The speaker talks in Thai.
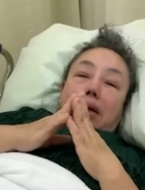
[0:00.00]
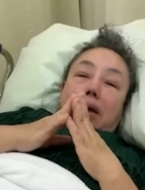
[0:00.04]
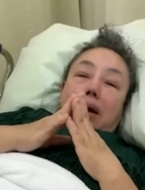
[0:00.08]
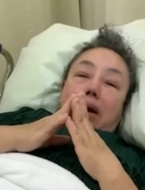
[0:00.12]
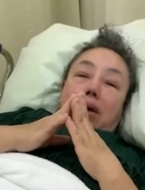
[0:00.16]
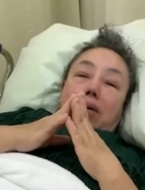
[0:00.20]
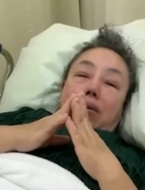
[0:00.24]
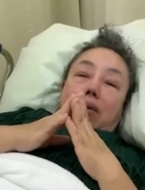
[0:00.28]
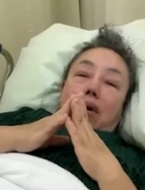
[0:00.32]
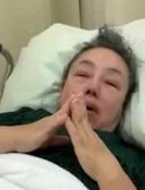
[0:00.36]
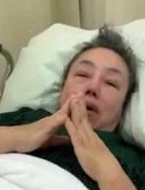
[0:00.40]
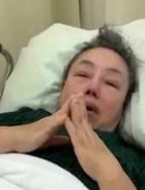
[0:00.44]

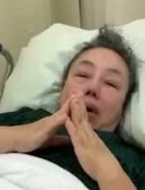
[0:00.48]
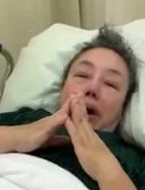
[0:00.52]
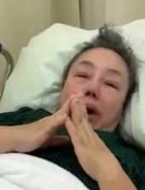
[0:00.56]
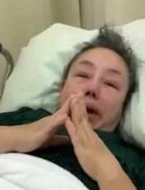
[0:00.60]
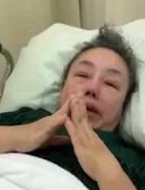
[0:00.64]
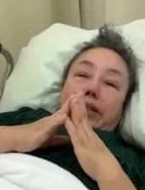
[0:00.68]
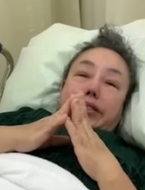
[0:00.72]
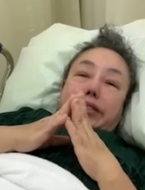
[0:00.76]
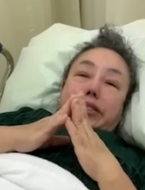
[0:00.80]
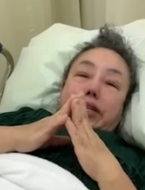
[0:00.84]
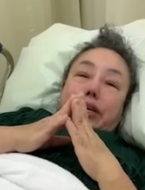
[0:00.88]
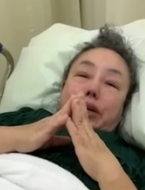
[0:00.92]
เข้าห้อง
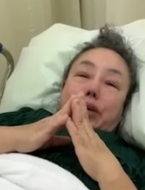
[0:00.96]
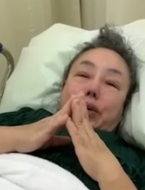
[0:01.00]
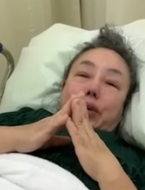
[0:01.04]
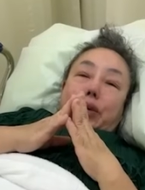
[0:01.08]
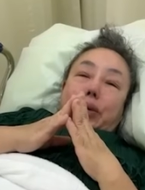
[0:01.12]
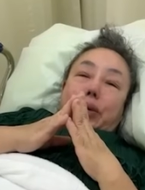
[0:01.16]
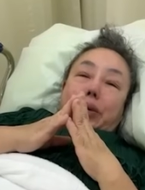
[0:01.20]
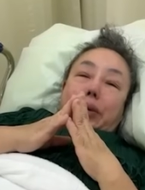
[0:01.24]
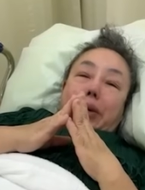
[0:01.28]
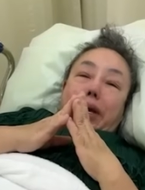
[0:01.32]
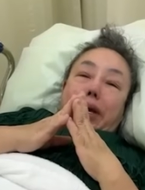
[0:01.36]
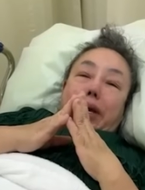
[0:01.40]
ไอซี
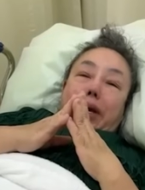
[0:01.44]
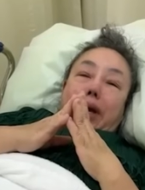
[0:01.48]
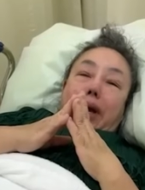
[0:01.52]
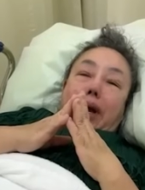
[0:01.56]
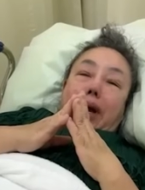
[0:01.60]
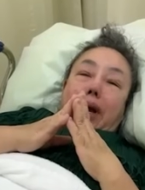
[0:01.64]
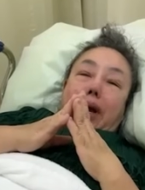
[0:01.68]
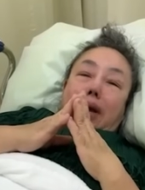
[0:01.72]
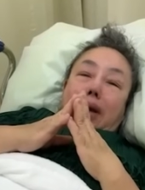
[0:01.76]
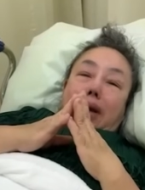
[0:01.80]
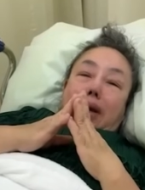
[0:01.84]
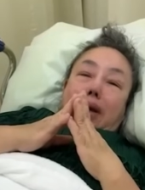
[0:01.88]
ยูเลย
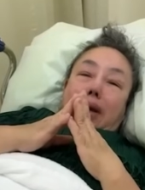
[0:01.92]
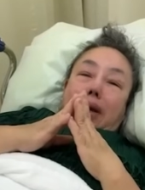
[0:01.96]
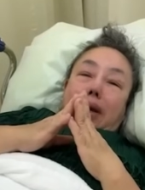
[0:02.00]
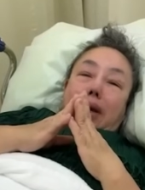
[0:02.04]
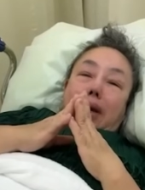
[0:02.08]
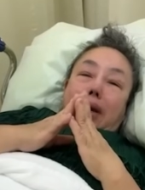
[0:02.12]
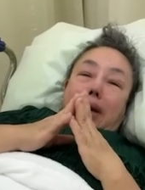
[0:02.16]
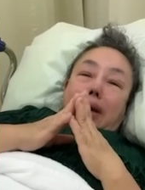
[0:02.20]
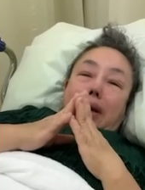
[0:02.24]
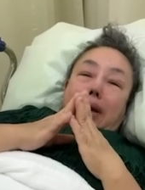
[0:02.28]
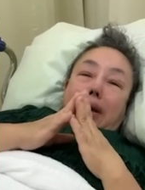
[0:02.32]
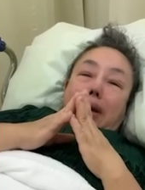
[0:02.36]
ค่ะ
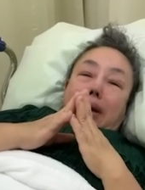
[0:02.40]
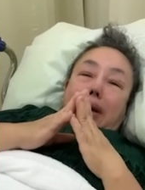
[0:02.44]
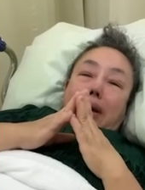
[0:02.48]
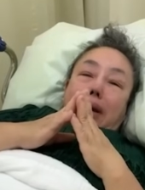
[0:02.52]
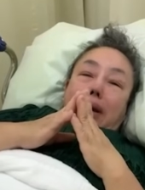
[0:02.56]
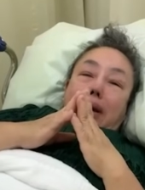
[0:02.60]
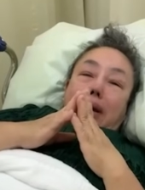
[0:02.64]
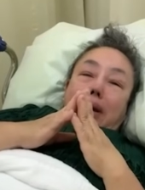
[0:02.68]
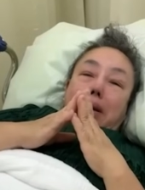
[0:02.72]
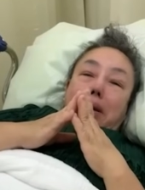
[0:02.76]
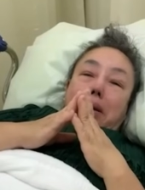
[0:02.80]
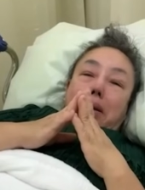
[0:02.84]

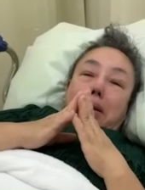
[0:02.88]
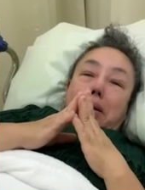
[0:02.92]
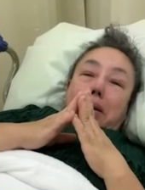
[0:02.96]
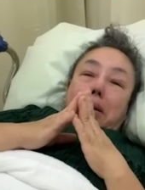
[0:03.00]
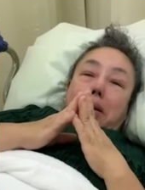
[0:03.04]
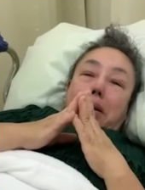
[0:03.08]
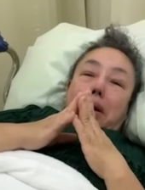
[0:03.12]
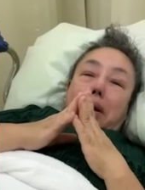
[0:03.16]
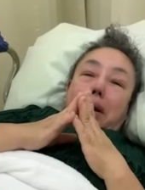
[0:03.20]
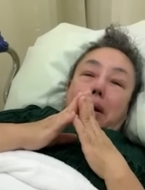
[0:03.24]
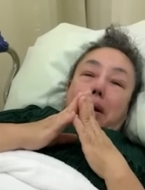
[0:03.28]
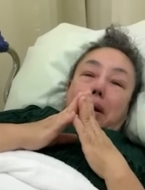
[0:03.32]

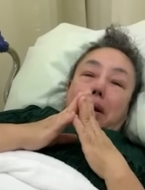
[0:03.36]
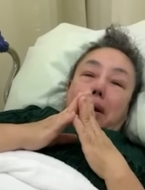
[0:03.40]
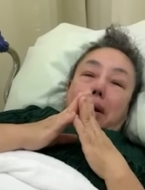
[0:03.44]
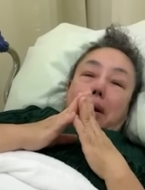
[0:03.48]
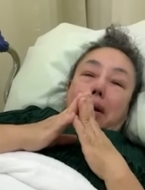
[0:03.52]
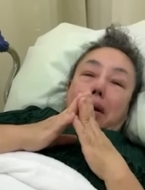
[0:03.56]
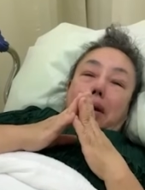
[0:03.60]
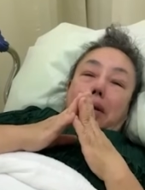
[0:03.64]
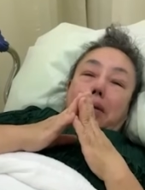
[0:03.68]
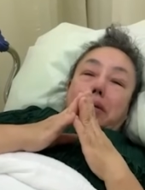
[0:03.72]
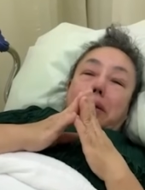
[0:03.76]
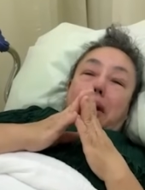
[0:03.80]
แล้วก็
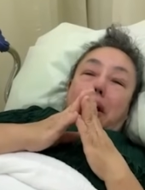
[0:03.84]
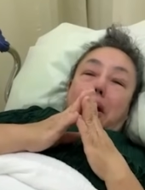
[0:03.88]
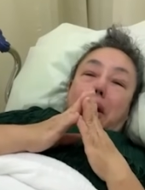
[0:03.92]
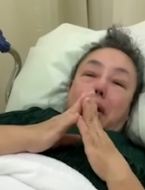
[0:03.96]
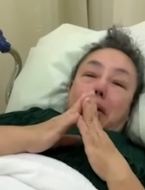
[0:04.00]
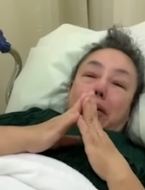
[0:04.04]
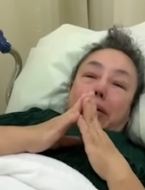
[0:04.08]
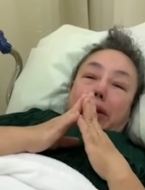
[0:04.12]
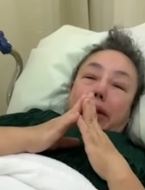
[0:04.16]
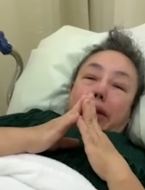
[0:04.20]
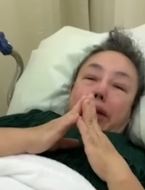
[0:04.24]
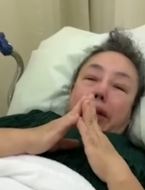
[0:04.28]
น้อ
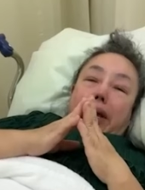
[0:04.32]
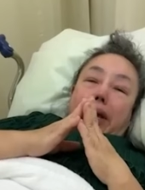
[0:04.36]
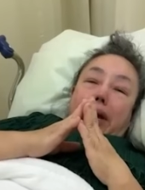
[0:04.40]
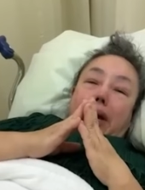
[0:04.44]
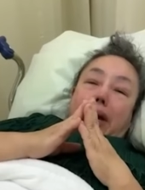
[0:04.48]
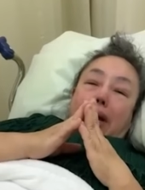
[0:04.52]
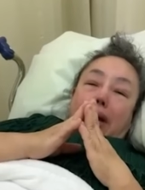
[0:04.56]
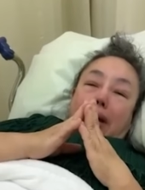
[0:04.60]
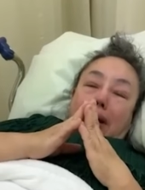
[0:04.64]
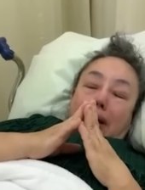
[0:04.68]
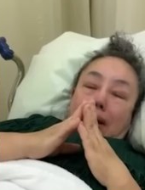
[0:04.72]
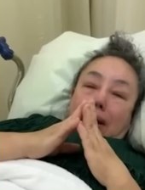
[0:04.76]
งคนนี้
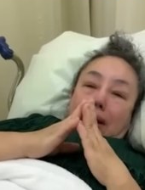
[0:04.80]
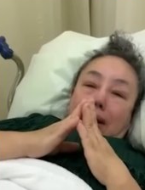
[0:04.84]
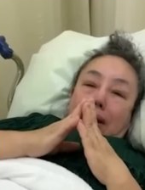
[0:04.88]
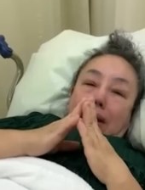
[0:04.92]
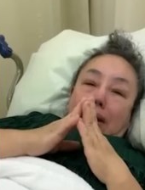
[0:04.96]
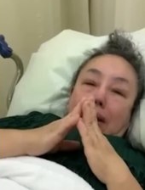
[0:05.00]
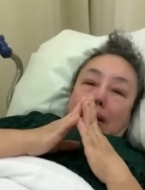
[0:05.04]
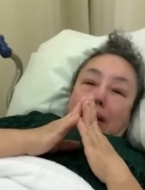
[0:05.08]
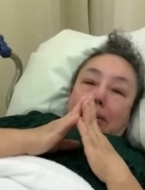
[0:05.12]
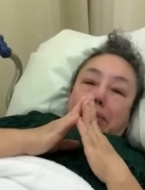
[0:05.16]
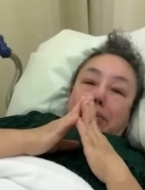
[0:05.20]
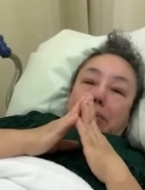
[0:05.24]

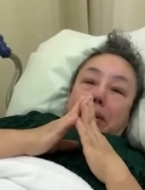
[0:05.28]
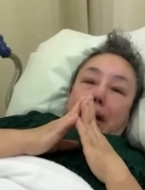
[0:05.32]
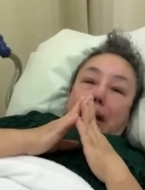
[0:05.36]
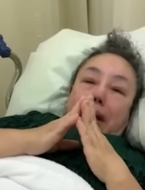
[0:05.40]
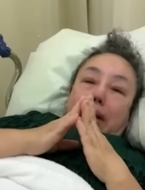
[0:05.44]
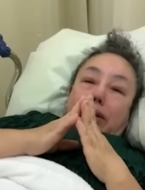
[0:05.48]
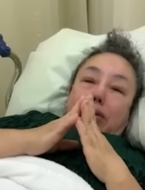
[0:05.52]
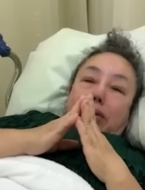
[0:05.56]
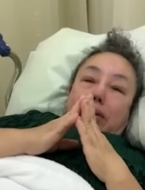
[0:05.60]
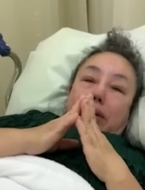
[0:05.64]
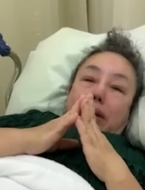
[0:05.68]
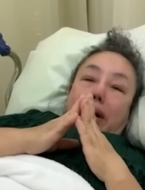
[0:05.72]
มา
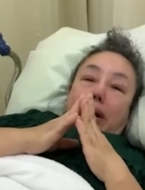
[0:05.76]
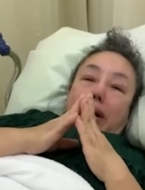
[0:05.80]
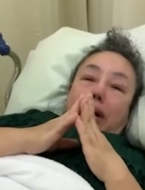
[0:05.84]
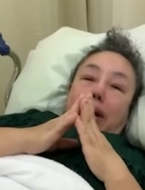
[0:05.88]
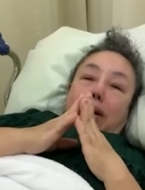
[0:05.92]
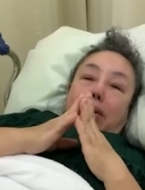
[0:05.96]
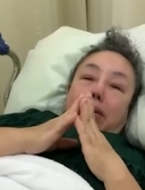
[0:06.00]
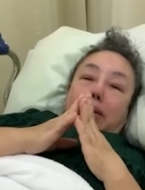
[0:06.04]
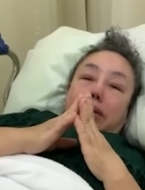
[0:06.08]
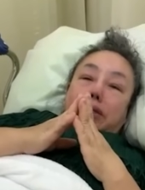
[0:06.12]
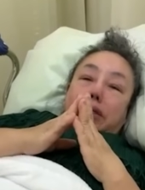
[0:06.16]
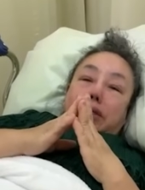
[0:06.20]
ทุกครั้
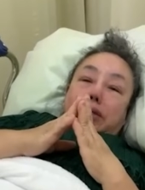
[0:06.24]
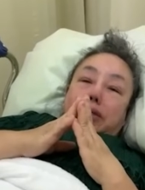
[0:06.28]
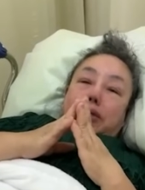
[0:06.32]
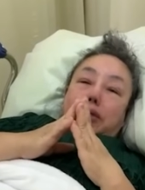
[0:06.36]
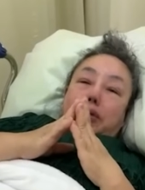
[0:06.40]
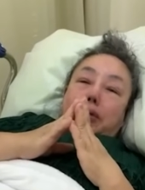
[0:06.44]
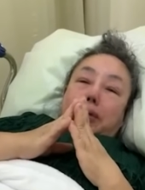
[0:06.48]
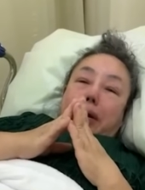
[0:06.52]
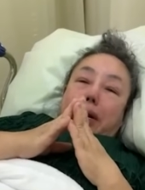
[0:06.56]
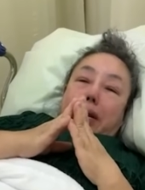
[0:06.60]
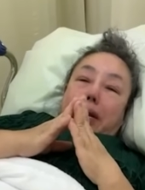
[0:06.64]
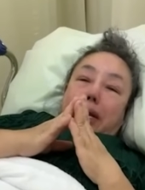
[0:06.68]
งก็จะ
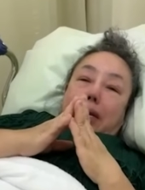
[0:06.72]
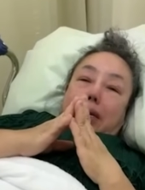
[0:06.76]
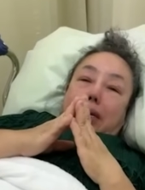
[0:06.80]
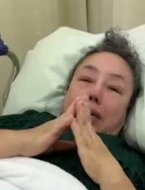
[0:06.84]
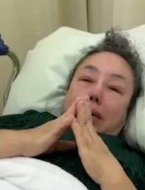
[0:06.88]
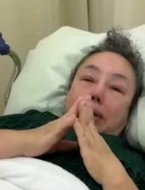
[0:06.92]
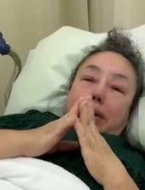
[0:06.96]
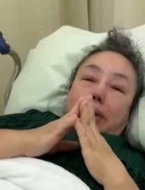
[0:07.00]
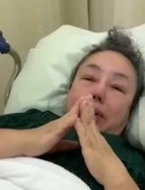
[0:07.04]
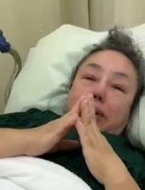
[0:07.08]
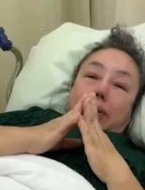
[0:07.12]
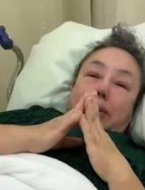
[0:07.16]
ช่วยเห
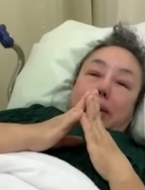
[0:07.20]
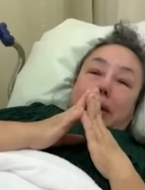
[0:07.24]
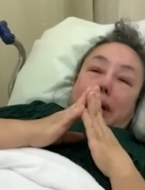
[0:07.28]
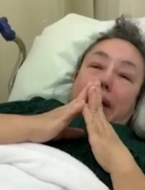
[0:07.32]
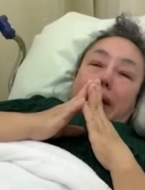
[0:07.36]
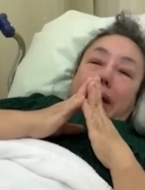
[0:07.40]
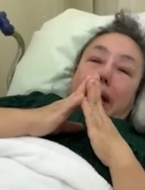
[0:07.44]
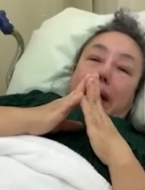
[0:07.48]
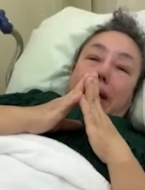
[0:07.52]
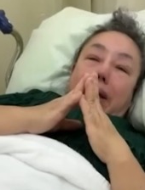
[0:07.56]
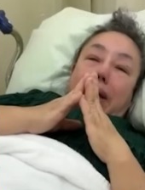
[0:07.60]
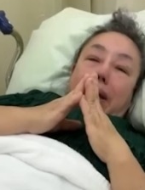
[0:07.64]
ลือดูแล